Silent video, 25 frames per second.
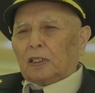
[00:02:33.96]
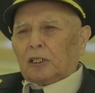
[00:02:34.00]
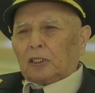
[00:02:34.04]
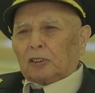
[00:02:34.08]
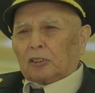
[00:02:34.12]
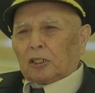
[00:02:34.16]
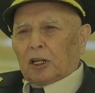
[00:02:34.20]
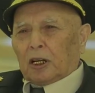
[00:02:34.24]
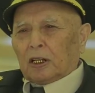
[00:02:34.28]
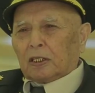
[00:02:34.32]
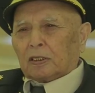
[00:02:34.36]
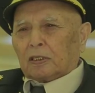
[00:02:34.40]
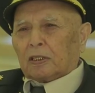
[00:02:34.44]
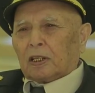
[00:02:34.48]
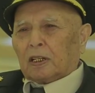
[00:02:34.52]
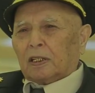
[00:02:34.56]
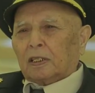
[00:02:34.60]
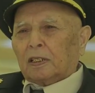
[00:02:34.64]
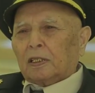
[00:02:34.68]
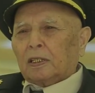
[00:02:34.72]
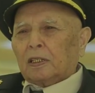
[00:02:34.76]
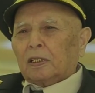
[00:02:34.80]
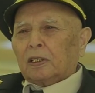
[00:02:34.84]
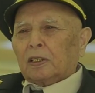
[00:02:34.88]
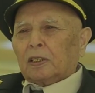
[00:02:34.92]
на
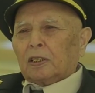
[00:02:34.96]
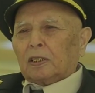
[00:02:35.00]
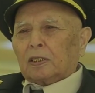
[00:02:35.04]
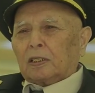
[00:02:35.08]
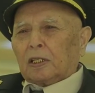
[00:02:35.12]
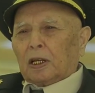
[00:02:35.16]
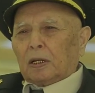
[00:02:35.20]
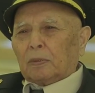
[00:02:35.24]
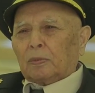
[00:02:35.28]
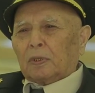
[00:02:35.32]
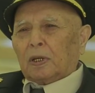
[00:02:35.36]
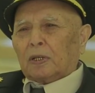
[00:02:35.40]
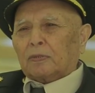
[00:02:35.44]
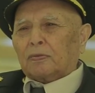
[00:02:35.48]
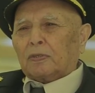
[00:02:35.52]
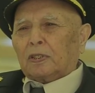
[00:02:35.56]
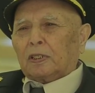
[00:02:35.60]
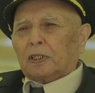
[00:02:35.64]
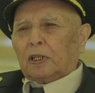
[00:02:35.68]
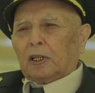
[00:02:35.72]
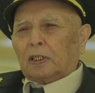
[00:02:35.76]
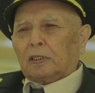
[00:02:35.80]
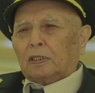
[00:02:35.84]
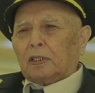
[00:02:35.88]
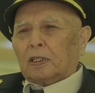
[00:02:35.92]
танцы, и там я
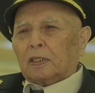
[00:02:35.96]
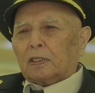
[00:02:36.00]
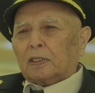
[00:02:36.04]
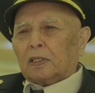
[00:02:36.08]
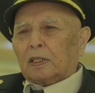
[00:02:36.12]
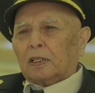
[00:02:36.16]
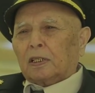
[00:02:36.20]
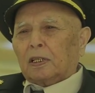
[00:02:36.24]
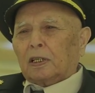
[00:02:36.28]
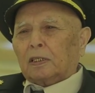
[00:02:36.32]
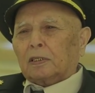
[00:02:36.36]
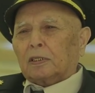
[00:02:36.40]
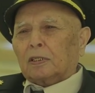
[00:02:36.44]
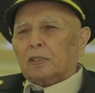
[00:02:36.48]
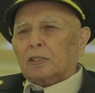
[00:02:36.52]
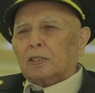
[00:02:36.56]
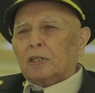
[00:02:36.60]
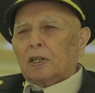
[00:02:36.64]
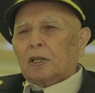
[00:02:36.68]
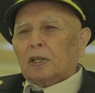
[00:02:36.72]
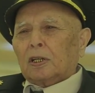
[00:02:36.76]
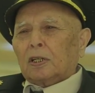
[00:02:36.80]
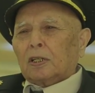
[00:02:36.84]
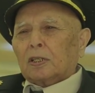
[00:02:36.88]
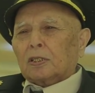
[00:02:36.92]
встретился
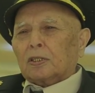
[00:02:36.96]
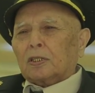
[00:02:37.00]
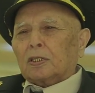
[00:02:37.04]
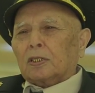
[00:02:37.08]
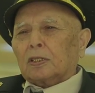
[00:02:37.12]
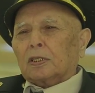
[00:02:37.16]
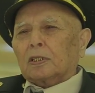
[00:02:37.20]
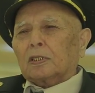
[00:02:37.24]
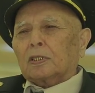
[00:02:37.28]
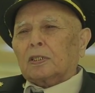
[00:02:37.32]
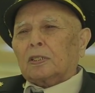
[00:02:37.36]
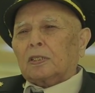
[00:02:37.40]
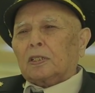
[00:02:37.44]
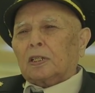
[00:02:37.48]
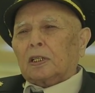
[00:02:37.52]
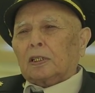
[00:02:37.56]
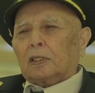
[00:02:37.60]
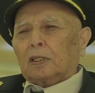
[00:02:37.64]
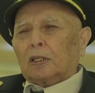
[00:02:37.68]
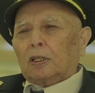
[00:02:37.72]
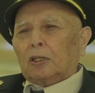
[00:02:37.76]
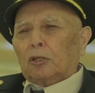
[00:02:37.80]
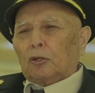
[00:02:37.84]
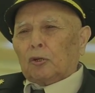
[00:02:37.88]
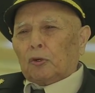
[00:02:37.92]
с, с
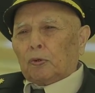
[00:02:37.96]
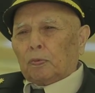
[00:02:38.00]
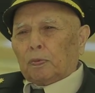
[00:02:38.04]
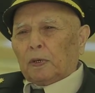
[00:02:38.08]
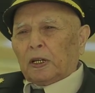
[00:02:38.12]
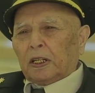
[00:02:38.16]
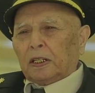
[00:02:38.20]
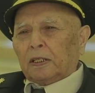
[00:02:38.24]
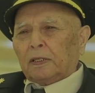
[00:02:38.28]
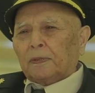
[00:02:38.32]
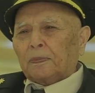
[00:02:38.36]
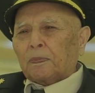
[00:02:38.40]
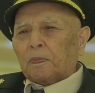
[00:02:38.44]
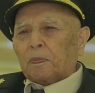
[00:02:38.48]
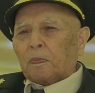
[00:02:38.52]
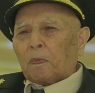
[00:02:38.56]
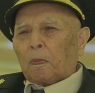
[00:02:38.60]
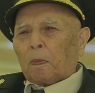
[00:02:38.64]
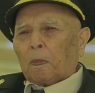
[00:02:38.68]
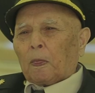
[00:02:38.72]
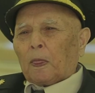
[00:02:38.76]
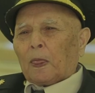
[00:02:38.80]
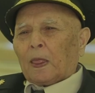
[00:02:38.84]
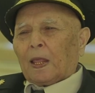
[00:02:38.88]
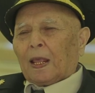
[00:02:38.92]
этой Любой.
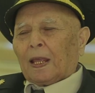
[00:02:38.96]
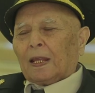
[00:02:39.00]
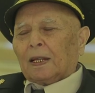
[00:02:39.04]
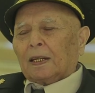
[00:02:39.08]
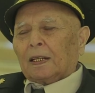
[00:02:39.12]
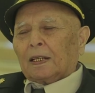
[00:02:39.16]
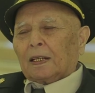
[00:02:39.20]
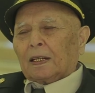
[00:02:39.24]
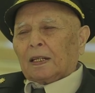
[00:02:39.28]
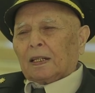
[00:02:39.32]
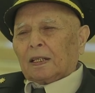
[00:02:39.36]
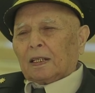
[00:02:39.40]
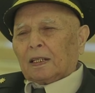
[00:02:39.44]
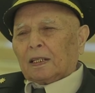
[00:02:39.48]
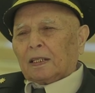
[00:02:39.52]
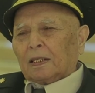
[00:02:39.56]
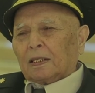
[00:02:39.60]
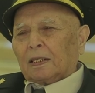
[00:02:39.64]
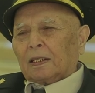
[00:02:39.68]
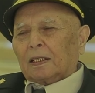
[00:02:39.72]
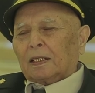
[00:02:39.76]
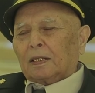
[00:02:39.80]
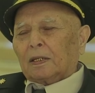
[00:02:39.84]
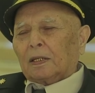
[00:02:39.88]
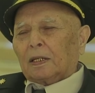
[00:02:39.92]

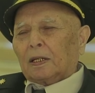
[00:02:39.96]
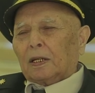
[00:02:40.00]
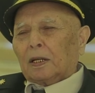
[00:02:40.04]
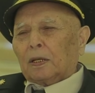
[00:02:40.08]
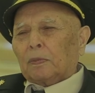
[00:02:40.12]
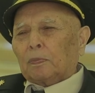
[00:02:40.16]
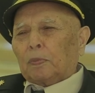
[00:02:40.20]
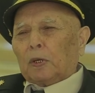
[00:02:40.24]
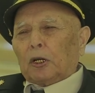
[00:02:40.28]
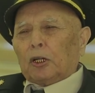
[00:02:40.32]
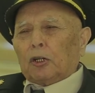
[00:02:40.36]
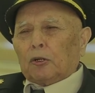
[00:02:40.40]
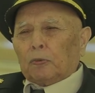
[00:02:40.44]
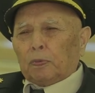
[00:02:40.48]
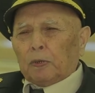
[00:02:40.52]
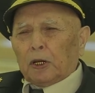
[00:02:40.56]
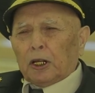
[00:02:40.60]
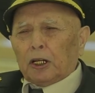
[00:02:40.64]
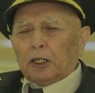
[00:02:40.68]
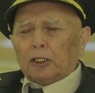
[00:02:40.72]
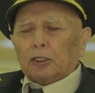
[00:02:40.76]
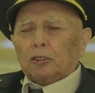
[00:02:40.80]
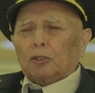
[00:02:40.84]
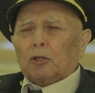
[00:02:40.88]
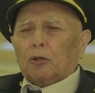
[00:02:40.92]
Э,
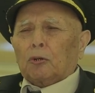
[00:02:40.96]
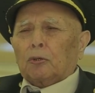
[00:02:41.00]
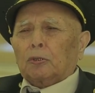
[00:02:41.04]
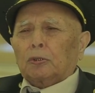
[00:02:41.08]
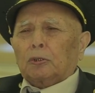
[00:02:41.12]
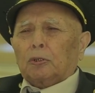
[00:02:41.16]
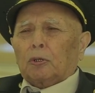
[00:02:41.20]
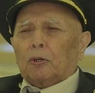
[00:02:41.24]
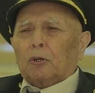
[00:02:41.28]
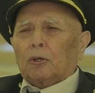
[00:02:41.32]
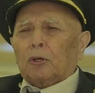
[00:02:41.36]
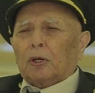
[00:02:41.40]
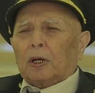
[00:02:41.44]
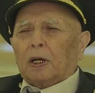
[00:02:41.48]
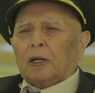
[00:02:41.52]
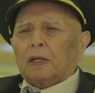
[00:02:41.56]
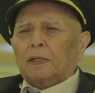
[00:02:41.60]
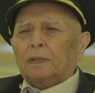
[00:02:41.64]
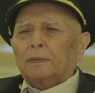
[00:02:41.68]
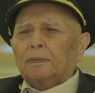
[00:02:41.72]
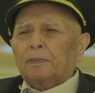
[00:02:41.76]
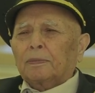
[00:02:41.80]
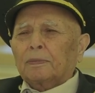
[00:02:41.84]
полюбили друг друга.